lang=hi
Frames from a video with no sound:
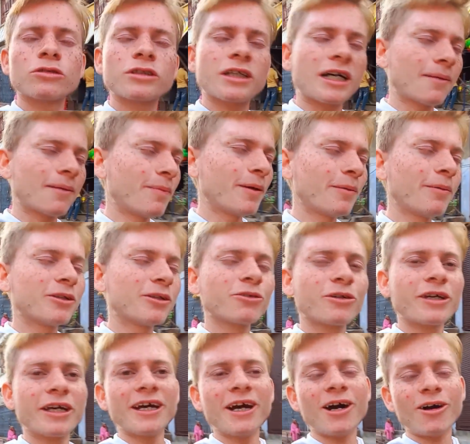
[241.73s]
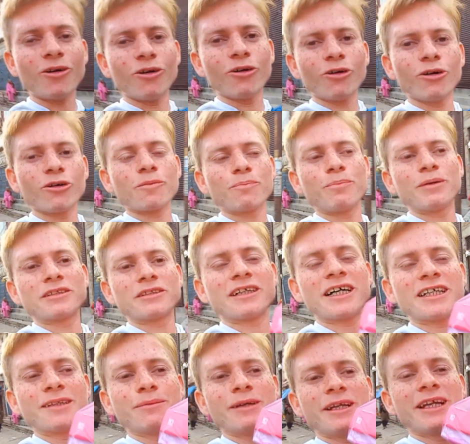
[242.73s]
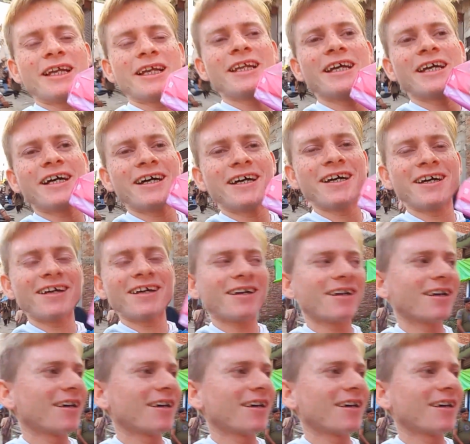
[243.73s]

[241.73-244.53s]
कुछ खा पी भी चुके हैं और प्रसाद भी ले लिया है